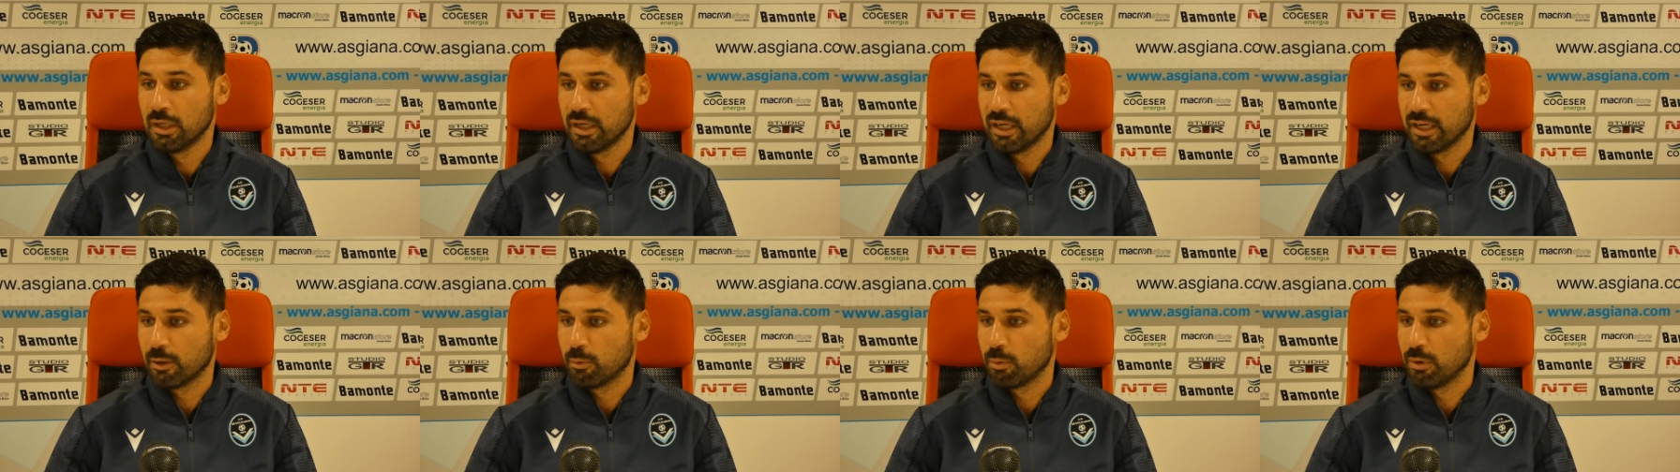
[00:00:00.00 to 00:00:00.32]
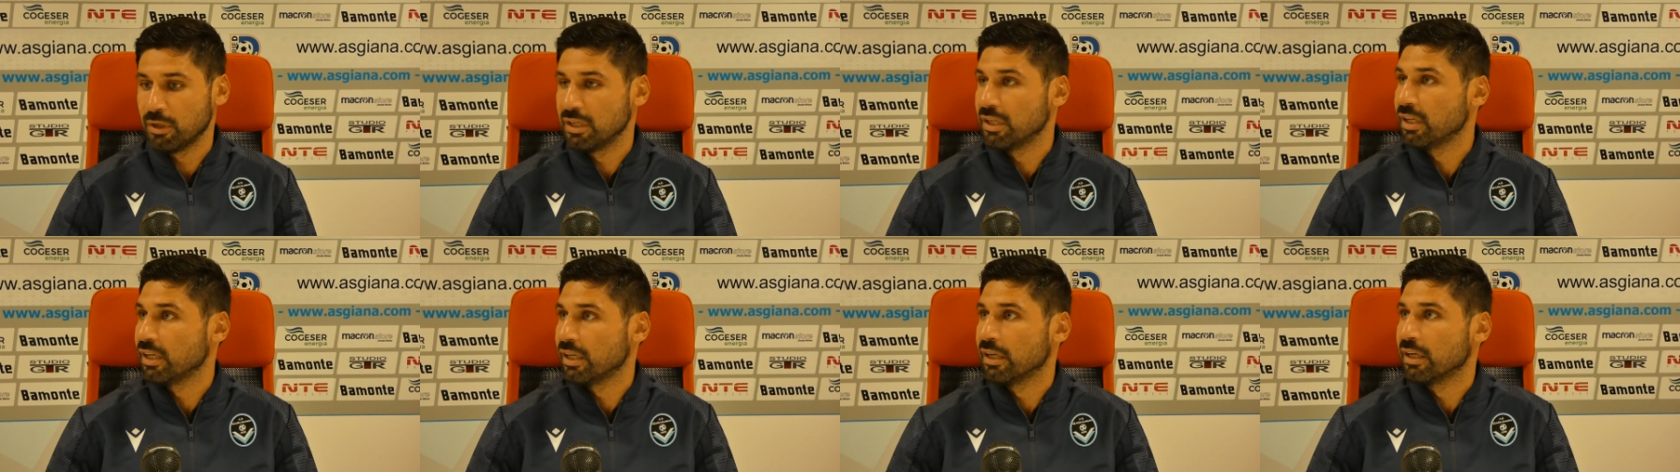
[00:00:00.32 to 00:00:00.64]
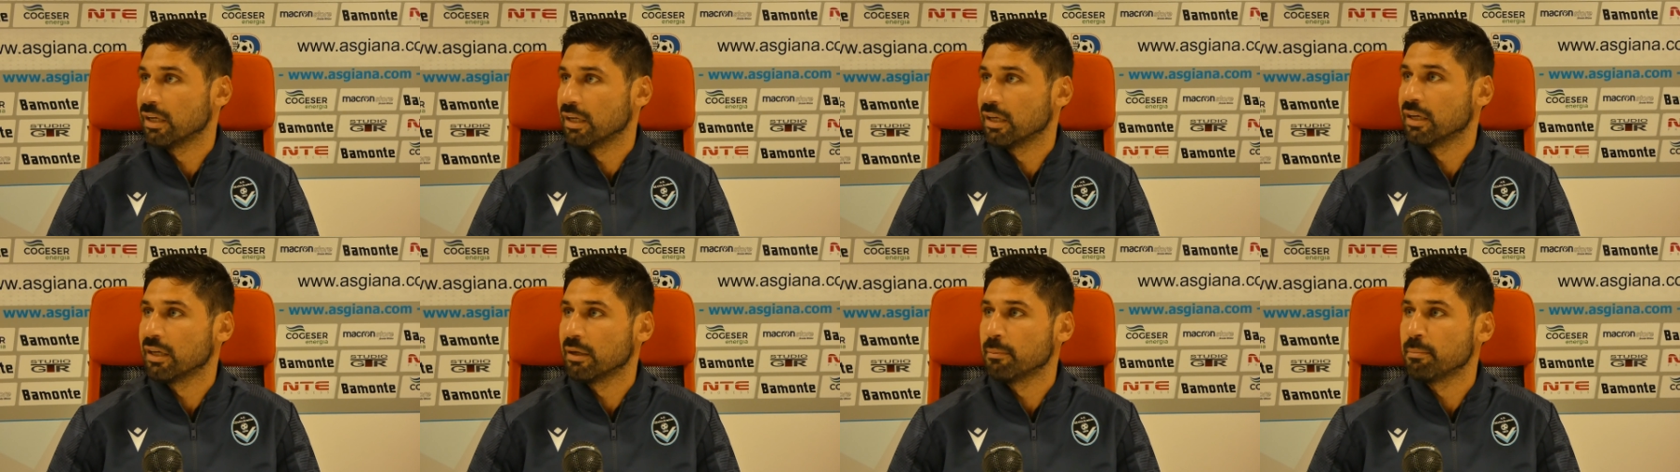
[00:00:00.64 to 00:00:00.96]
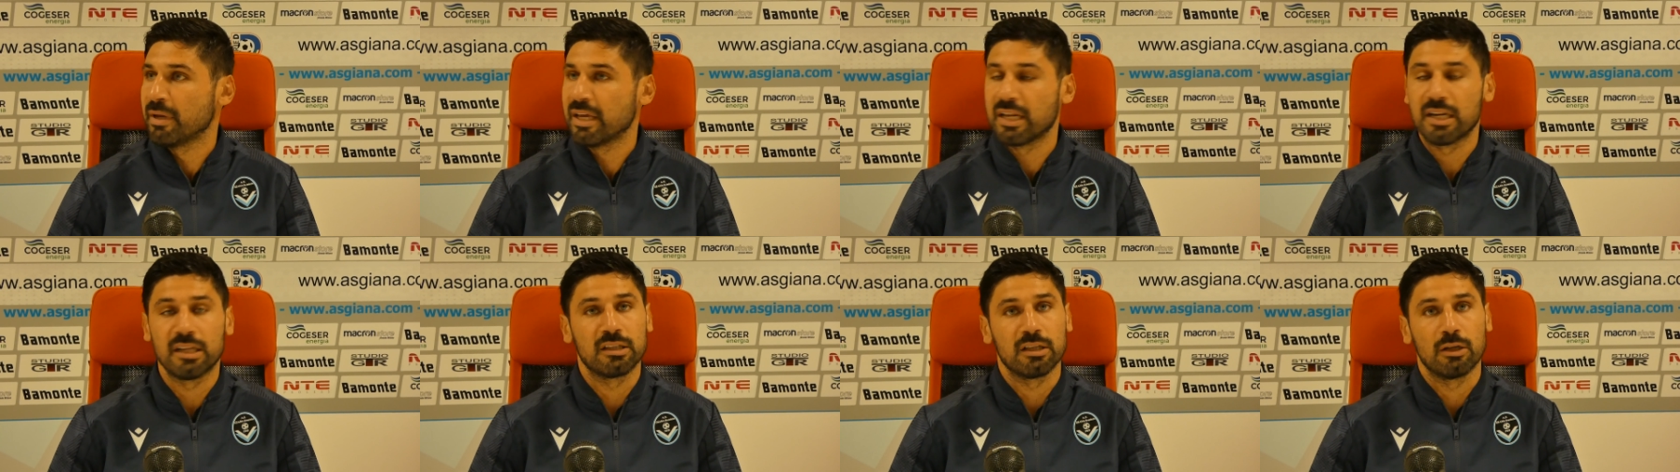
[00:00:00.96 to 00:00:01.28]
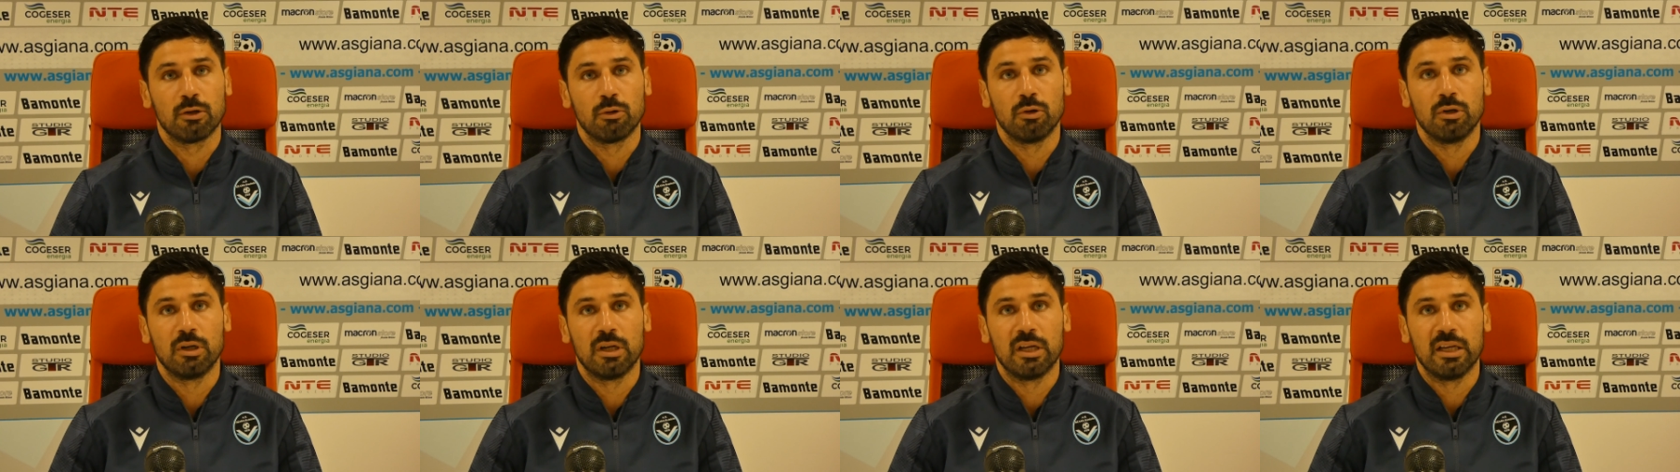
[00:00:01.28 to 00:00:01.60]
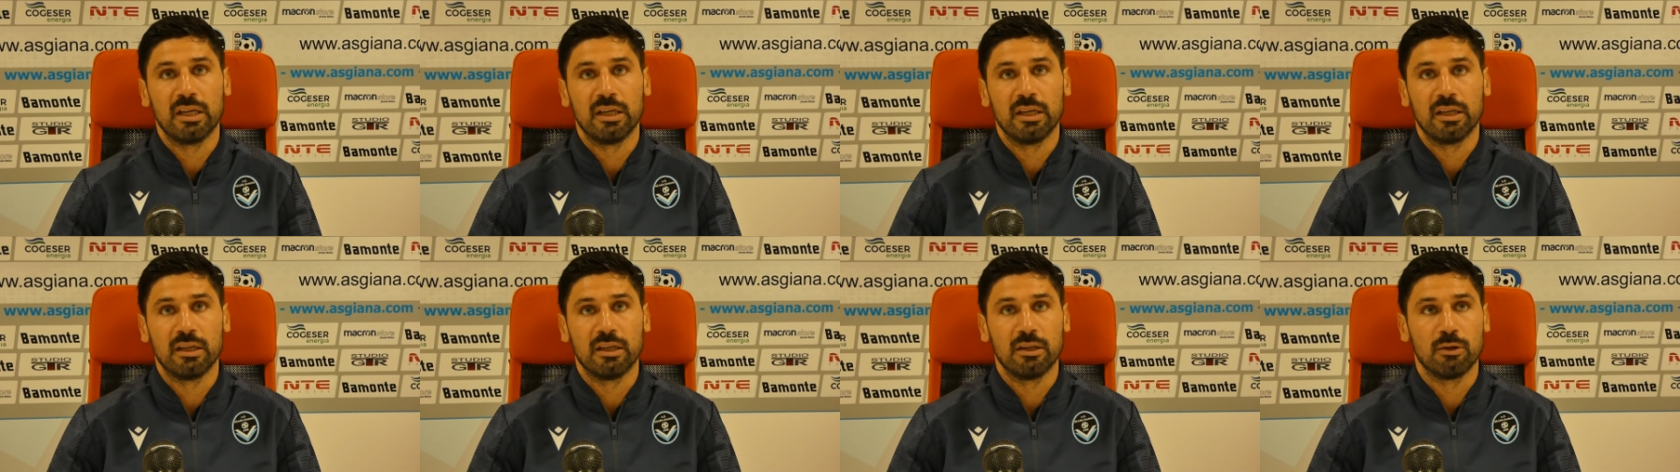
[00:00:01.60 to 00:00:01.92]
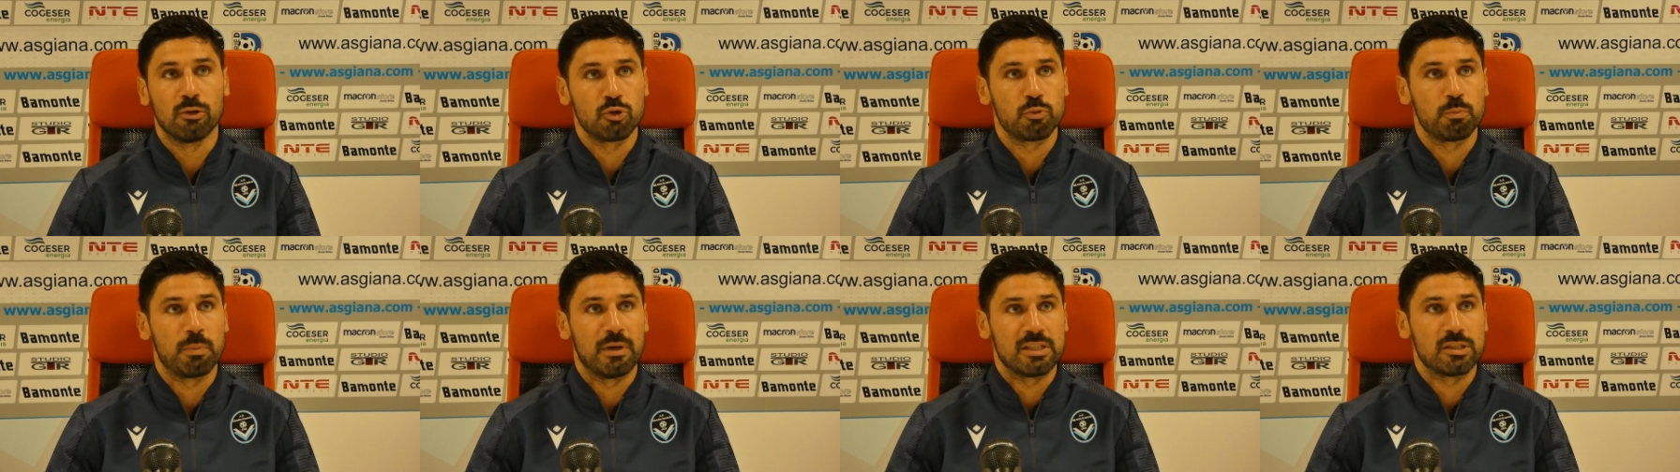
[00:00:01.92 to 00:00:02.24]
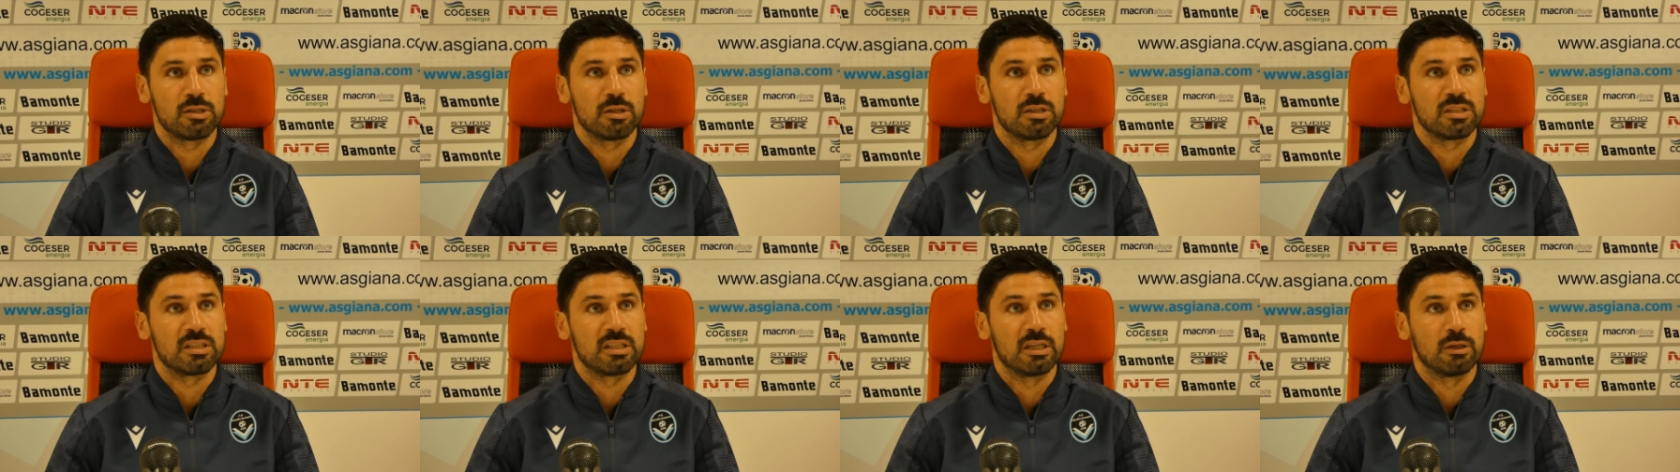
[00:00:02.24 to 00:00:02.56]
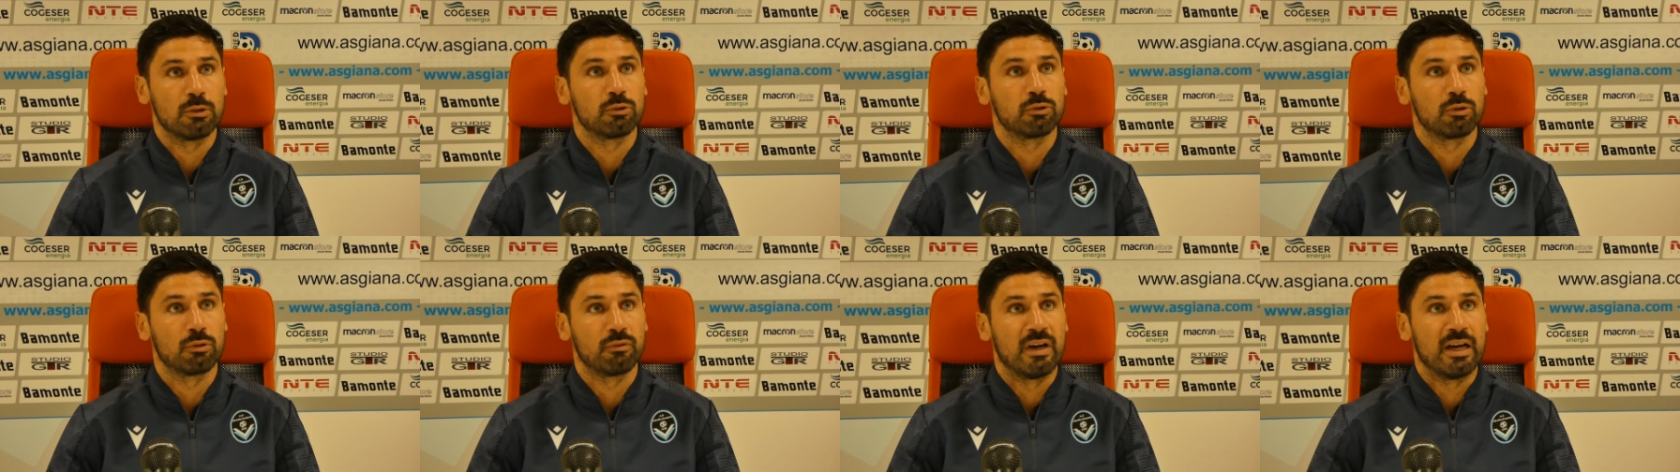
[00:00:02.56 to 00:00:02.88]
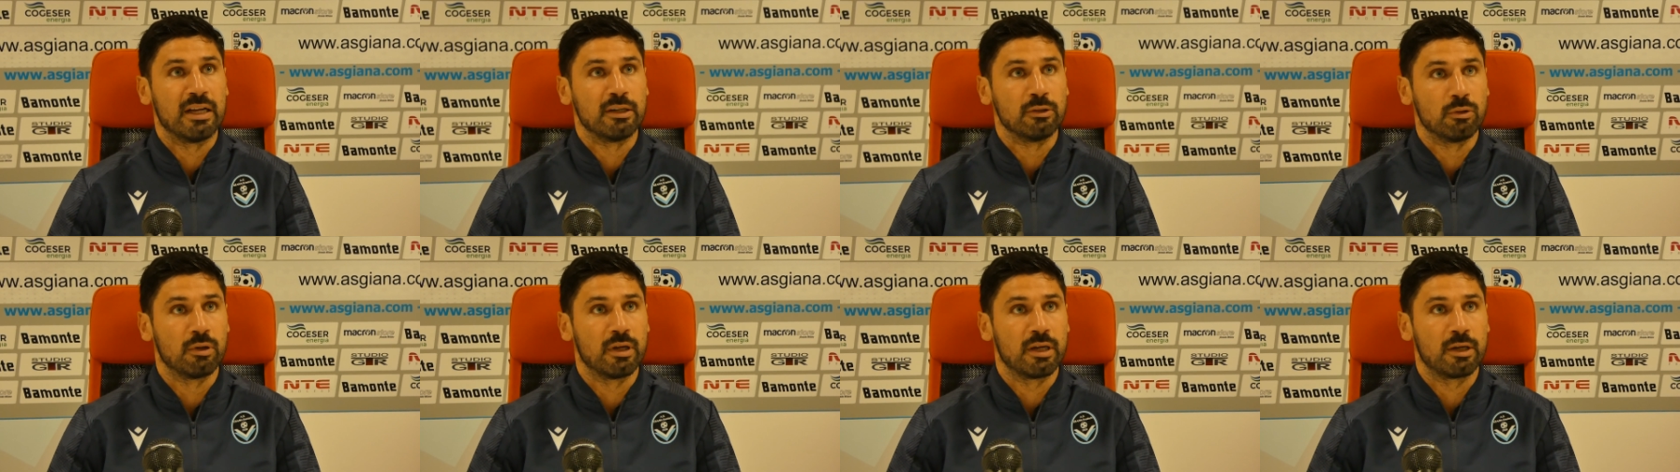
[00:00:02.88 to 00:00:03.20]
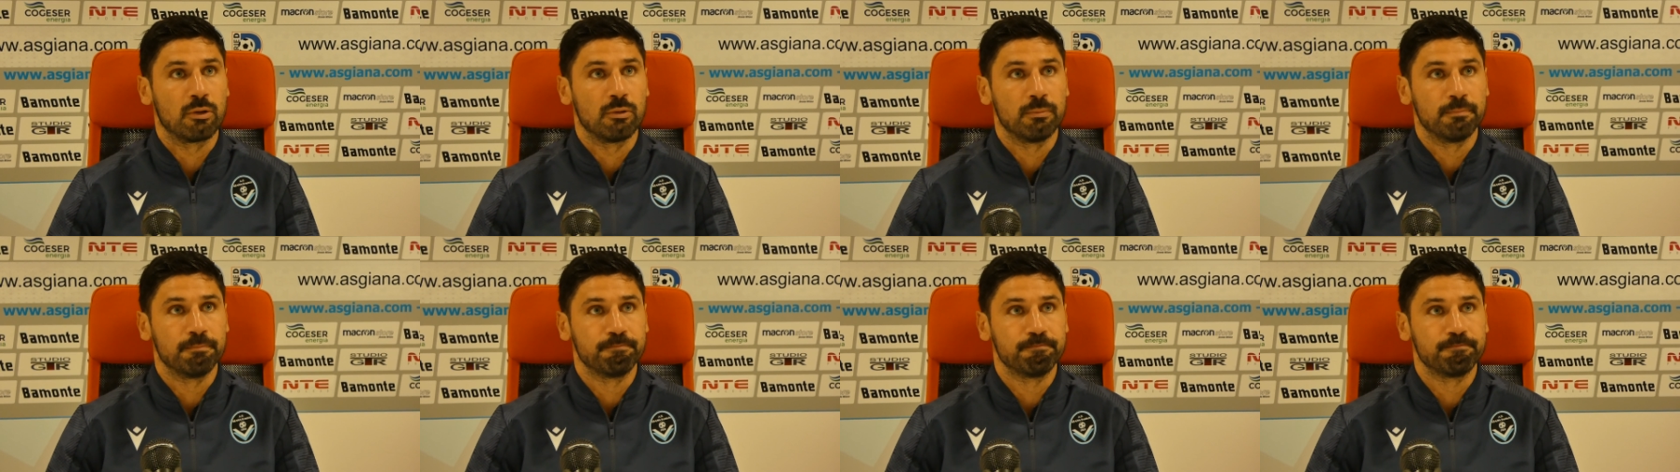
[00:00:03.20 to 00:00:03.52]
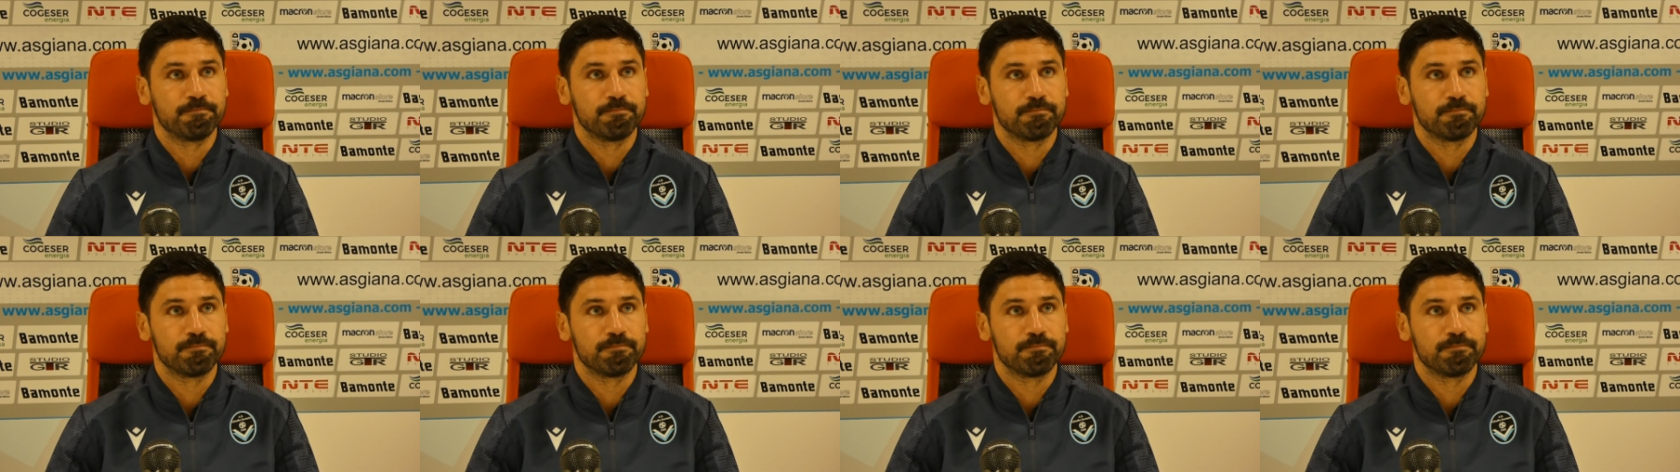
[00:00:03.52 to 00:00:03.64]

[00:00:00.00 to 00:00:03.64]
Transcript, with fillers: e quindi meritano le, lo spazio che stanno trovando. Ecco.